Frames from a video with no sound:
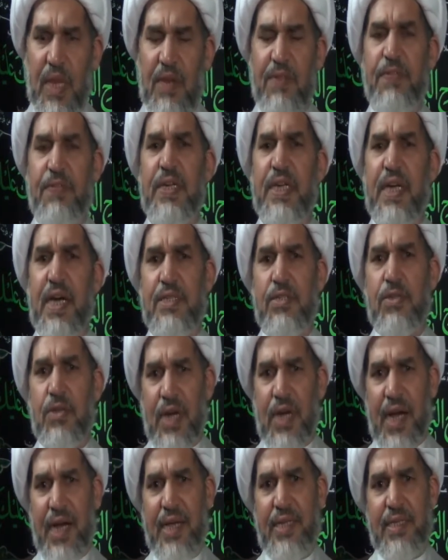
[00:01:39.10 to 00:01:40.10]
فيها
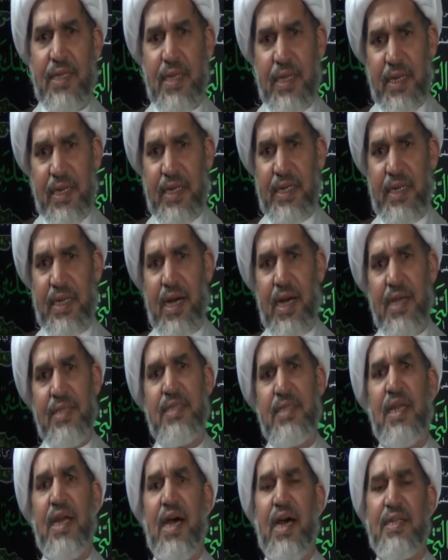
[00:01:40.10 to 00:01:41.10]
سرعة
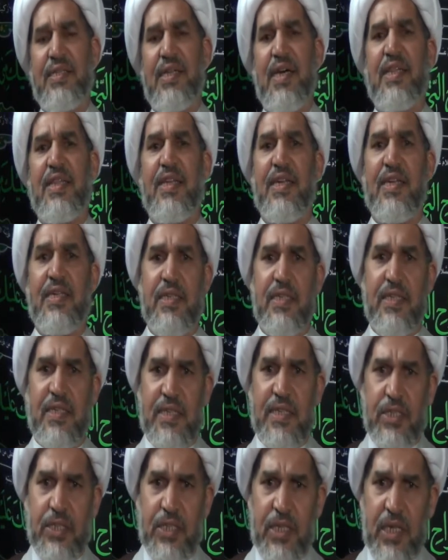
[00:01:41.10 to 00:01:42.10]
انعكاس الأحداث التي
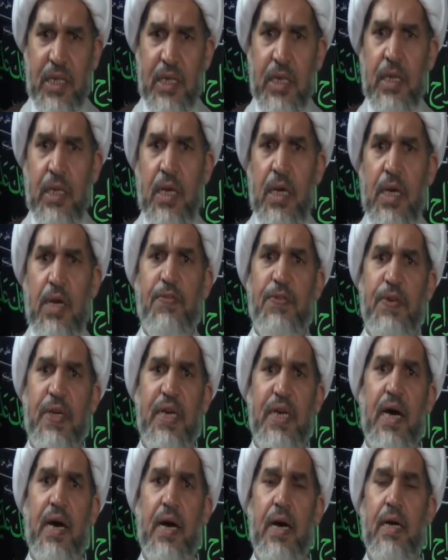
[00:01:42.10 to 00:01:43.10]
تجري
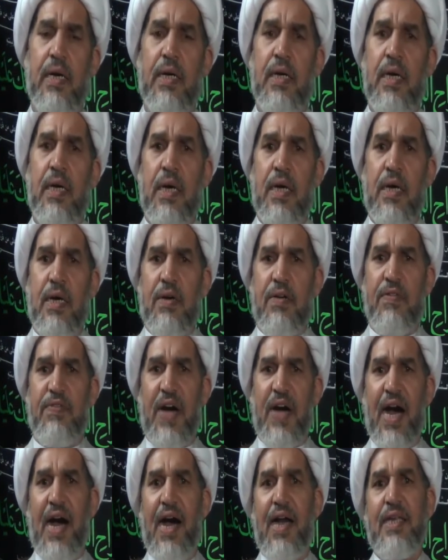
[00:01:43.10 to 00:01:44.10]
فيها
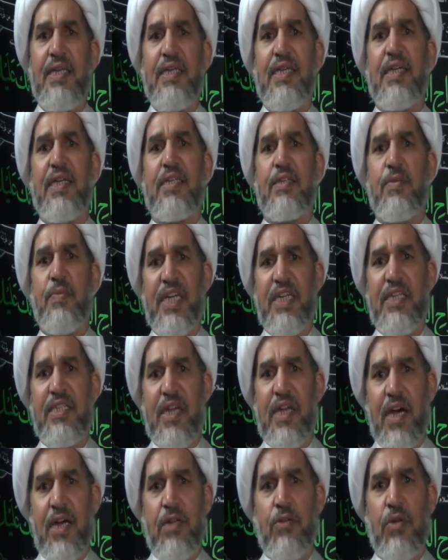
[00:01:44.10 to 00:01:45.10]
فعالية
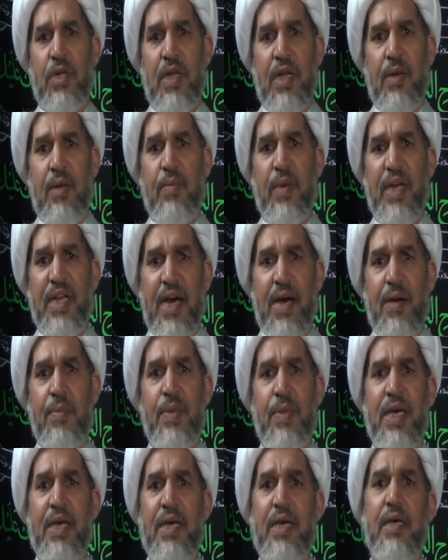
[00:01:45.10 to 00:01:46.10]
ميداننا
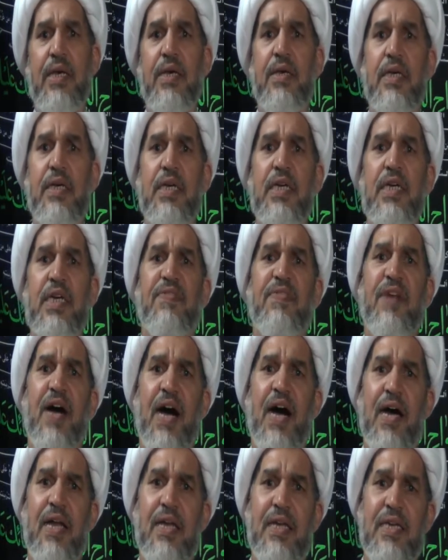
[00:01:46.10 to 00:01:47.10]
المنامة هي
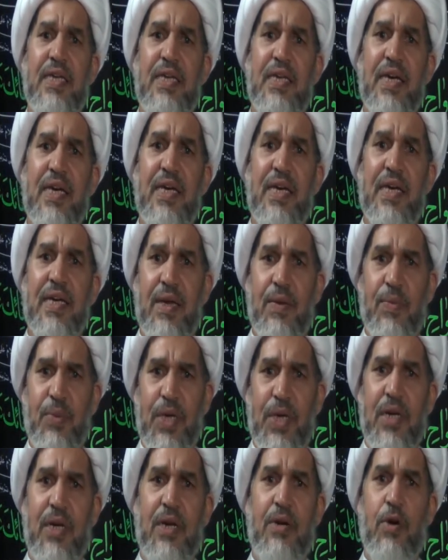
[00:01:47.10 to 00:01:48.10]
فعالية
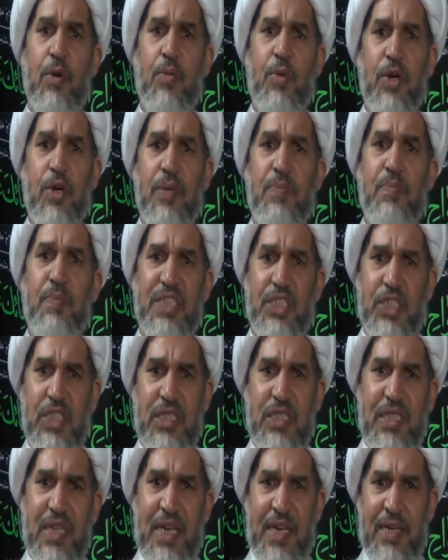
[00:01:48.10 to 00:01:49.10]
كبيرة ومهمة
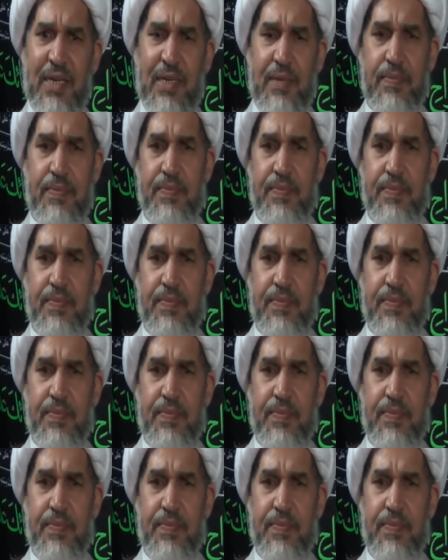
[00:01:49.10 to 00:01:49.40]
جدا